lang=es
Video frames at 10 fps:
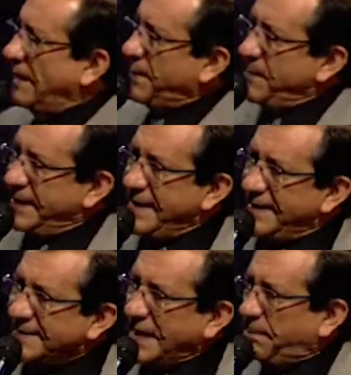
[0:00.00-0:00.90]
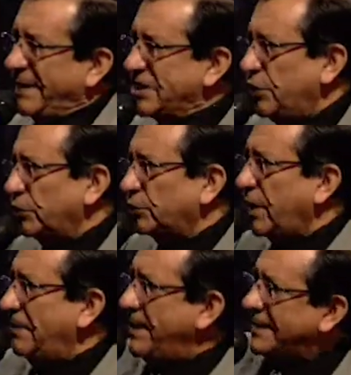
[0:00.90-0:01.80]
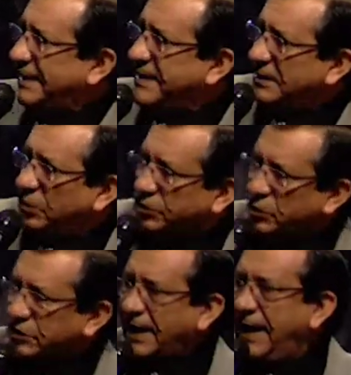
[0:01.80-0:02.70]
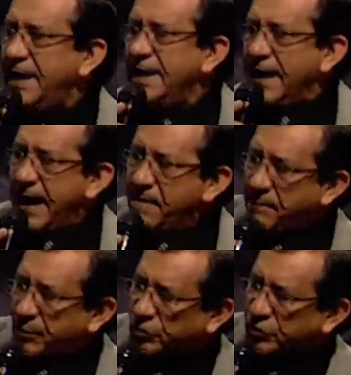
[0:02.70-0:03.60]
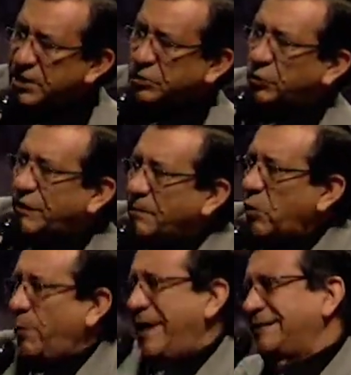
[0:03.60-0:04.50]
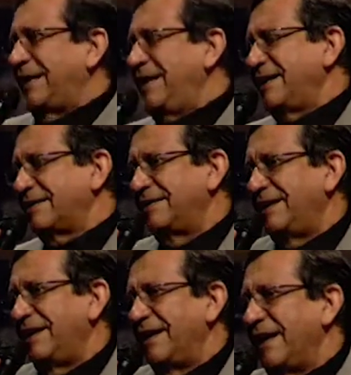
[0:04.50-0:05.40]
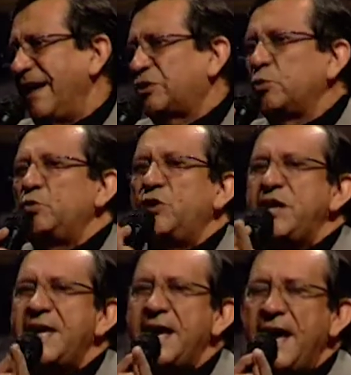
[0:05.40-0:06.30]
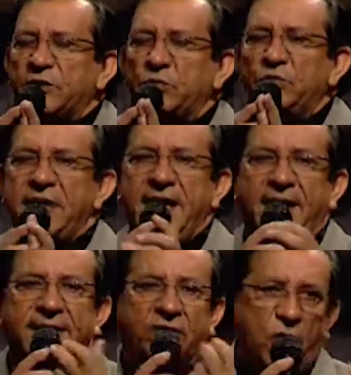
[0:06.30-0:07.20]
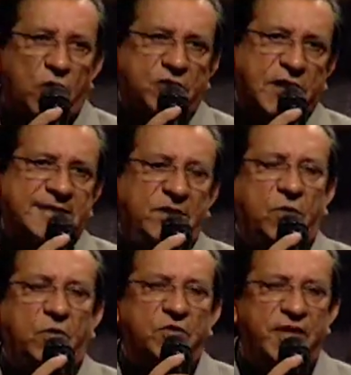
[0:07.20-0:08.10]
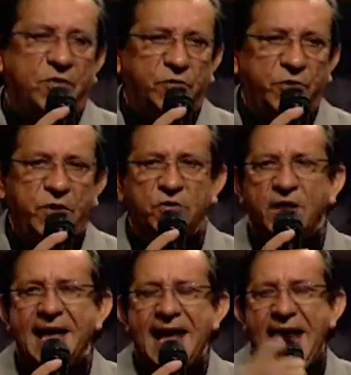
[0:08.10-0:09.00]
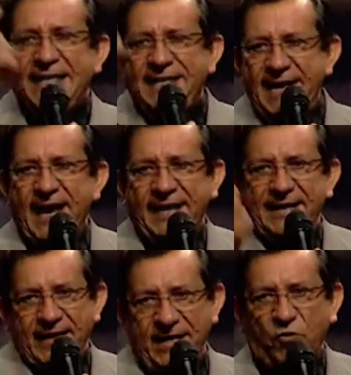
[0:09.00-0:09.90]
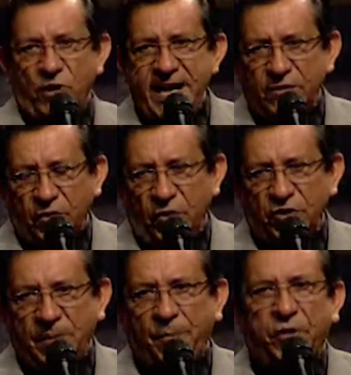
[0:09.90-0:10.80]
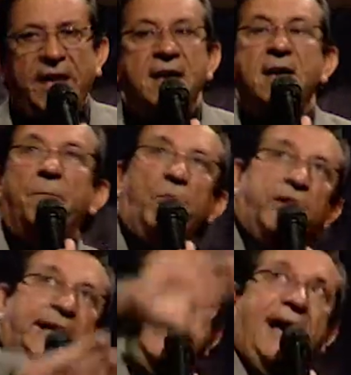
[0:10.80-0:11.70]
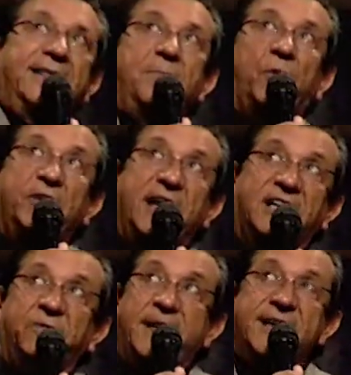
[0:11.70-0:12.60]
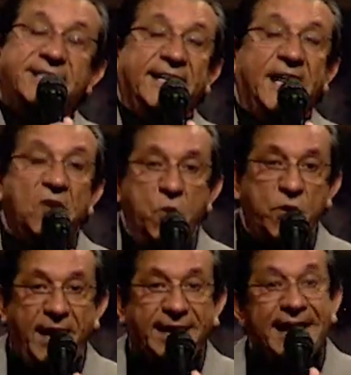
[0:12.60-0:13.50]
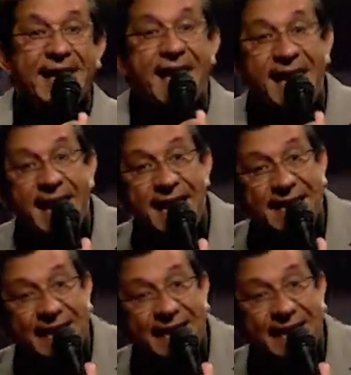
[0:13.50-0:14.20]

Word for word: el primer día desapareció totalmente y el otro está en proceso de volver a salir. Es un día, es un día de dos, así lo conocían los judíos, el día que nadie conoce. ¿Por qué? Porque nadie podía referirse a la luna, que era el